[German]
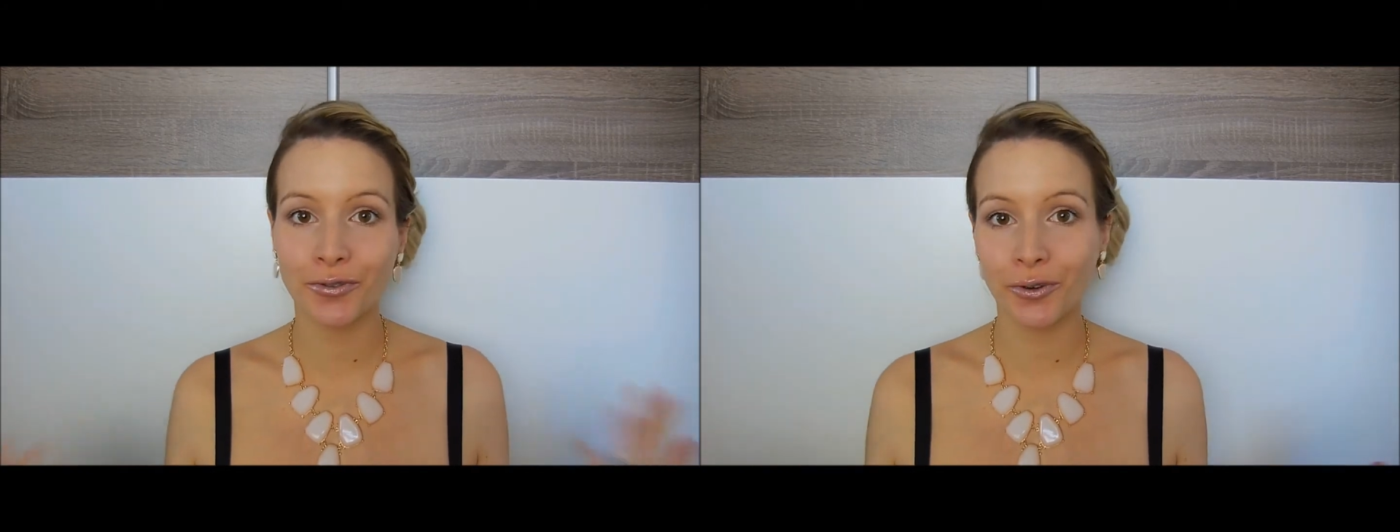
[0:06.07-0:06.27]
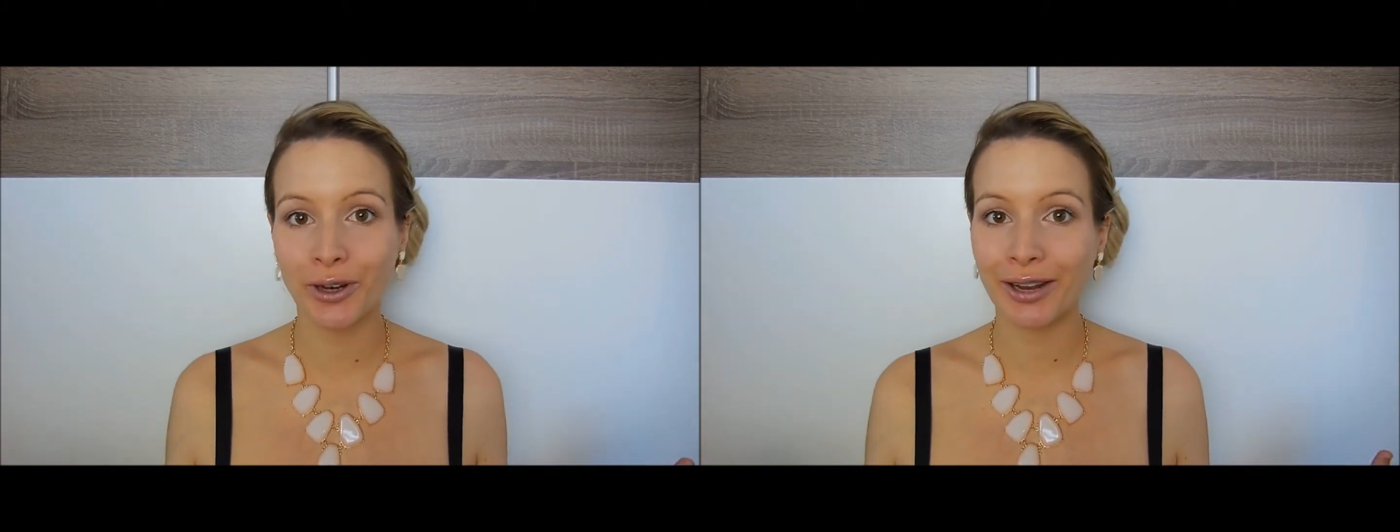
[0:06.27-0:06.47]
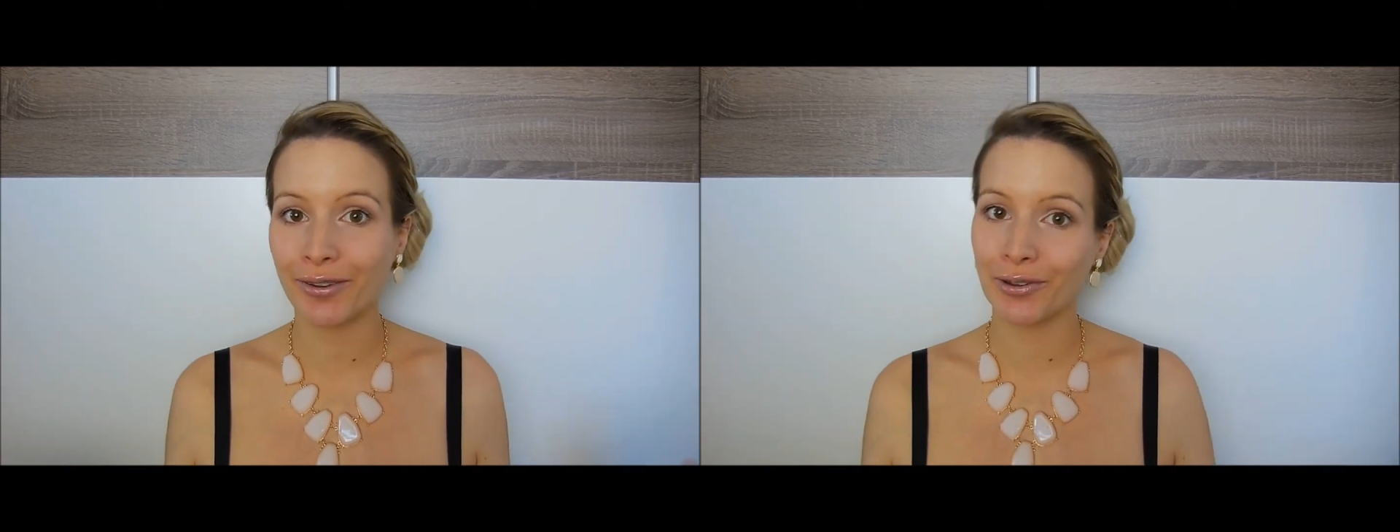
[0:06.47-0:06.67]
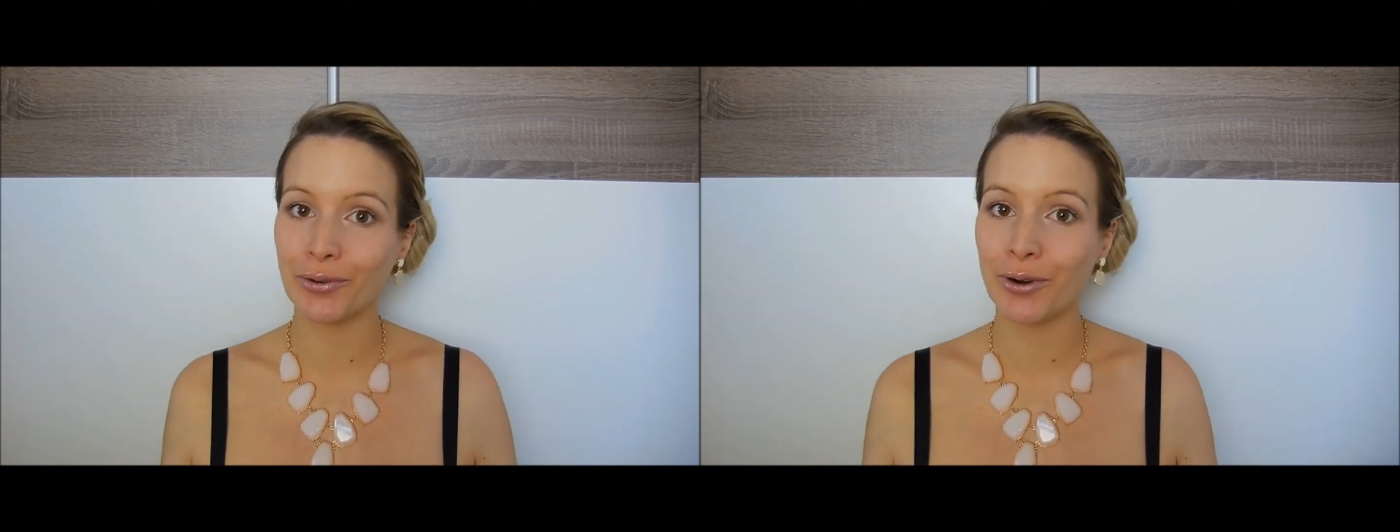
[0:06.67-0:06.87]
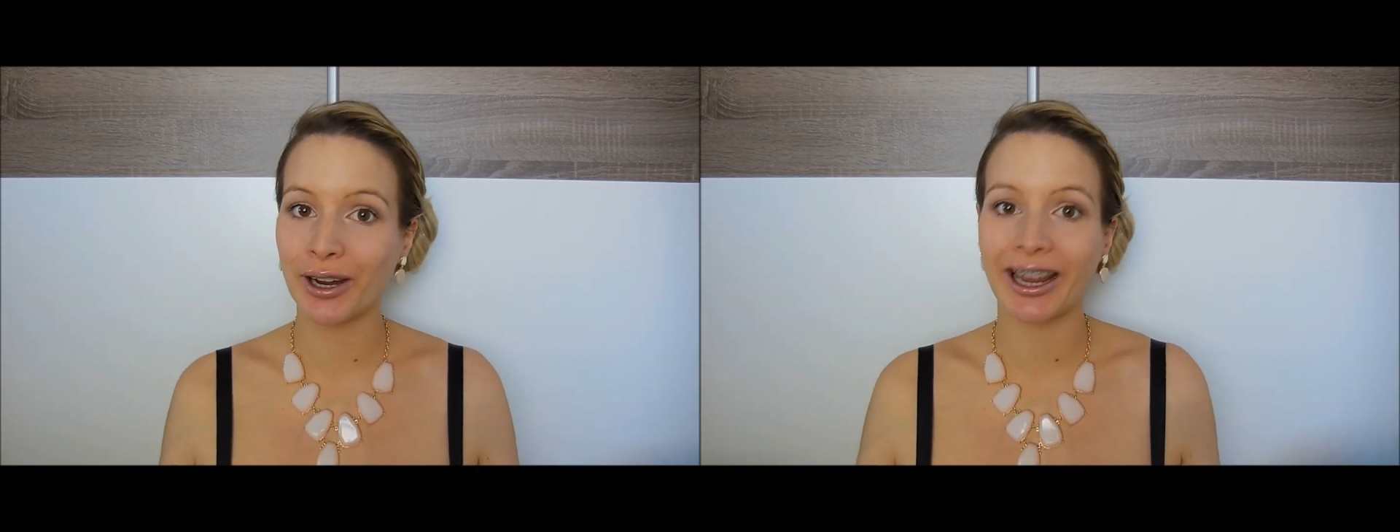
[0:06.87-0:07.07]

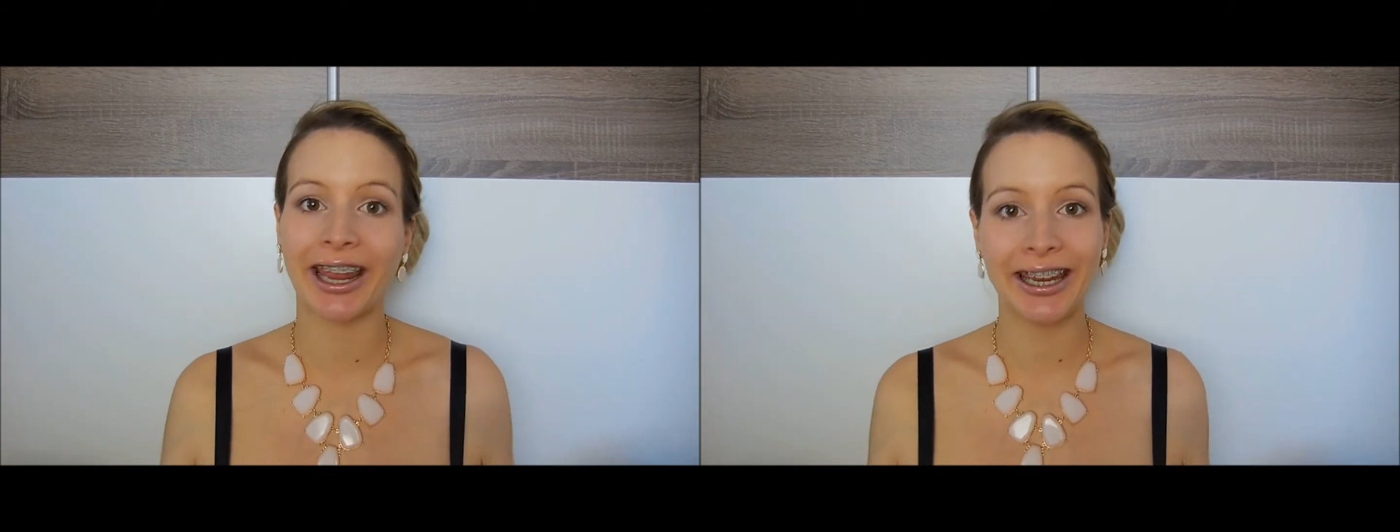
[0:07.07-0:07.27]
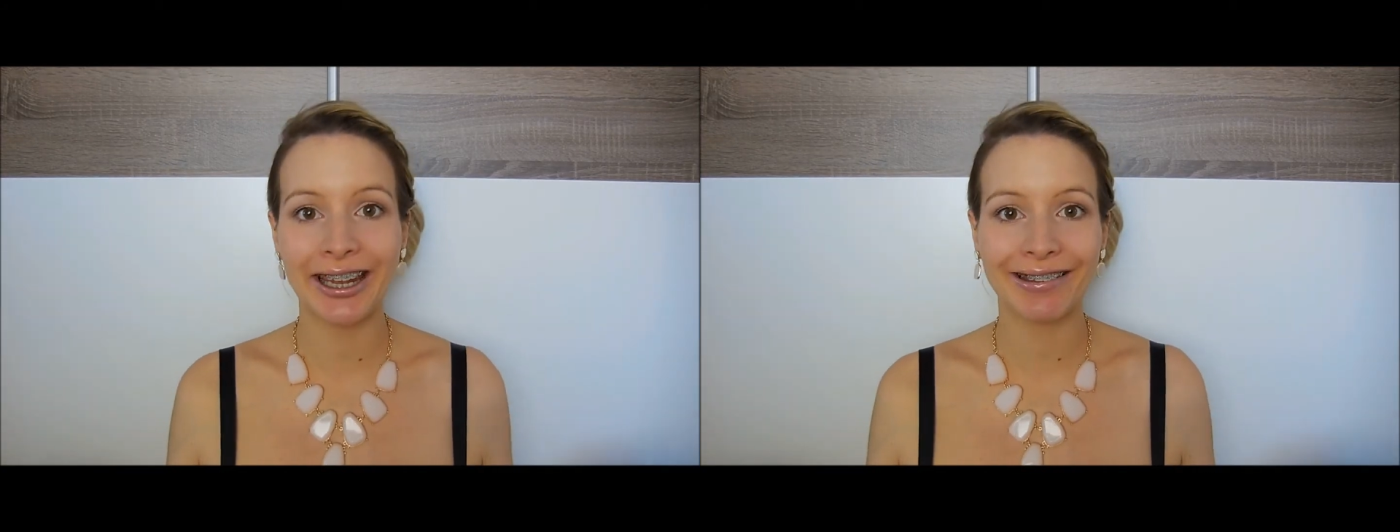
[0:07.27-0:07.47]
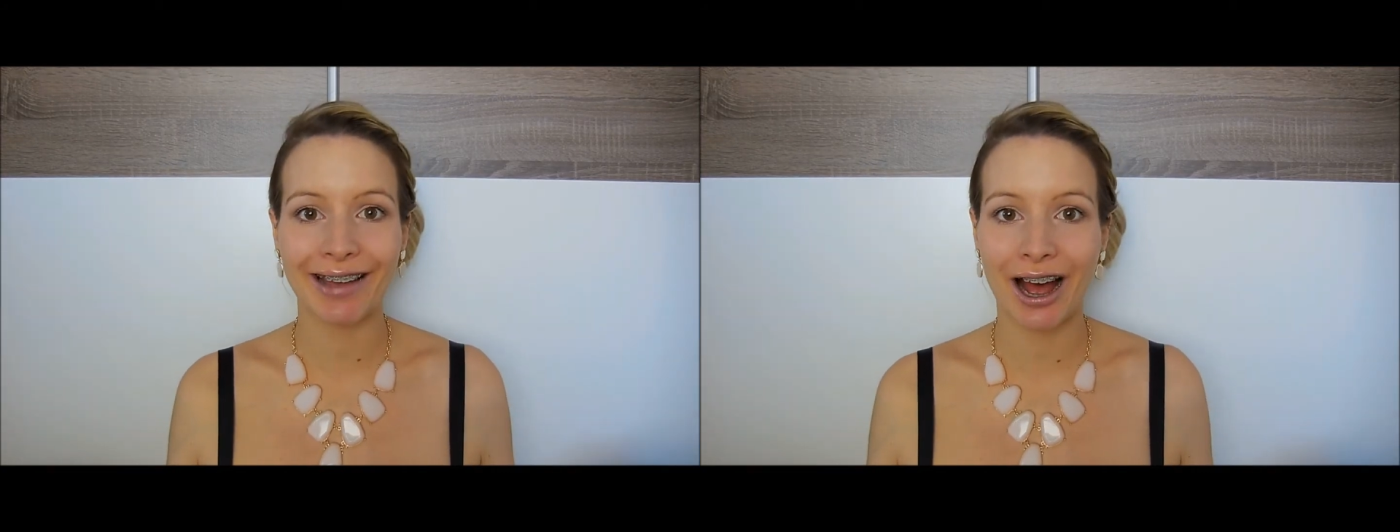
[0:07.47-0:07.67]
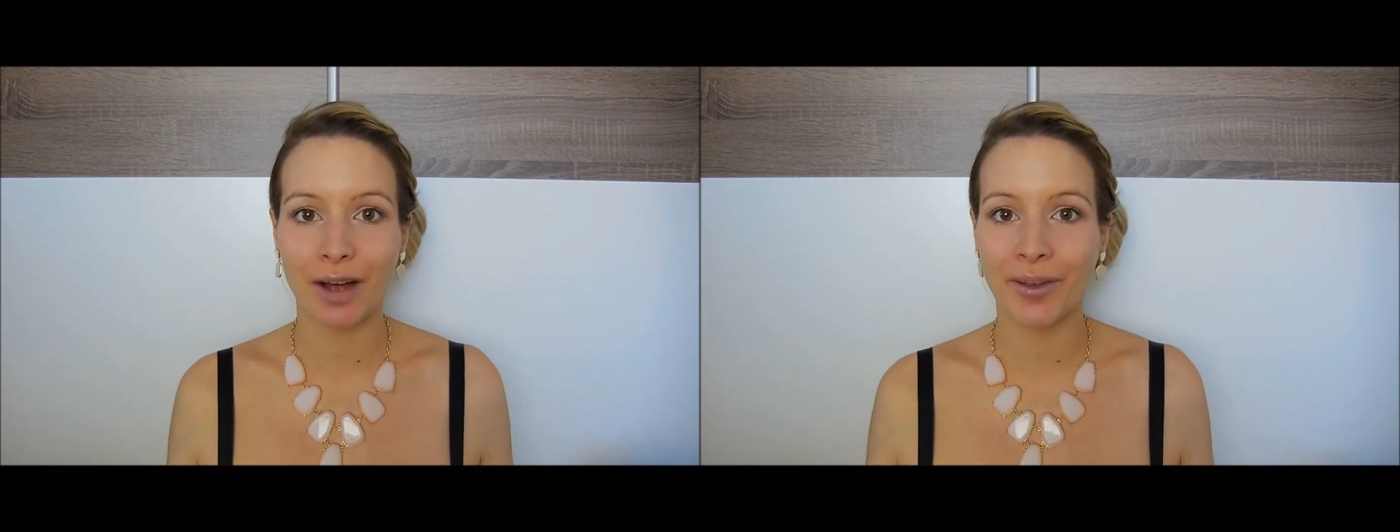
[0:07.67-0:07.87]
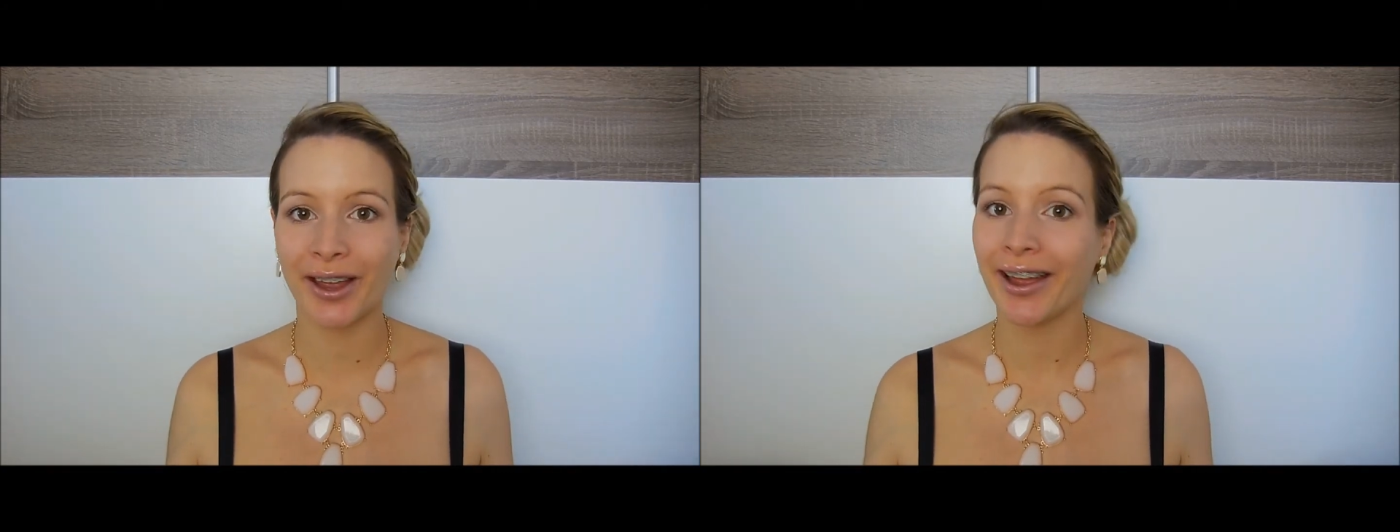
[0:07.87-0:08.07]
Frühlingslook kreiert
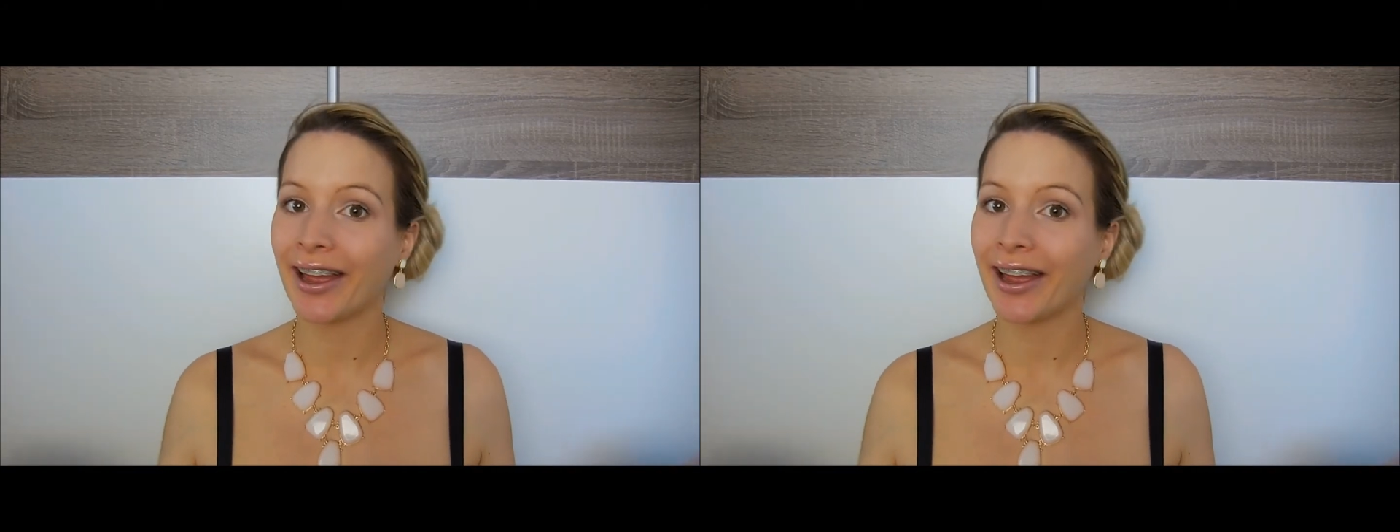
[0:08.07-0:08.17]
habe.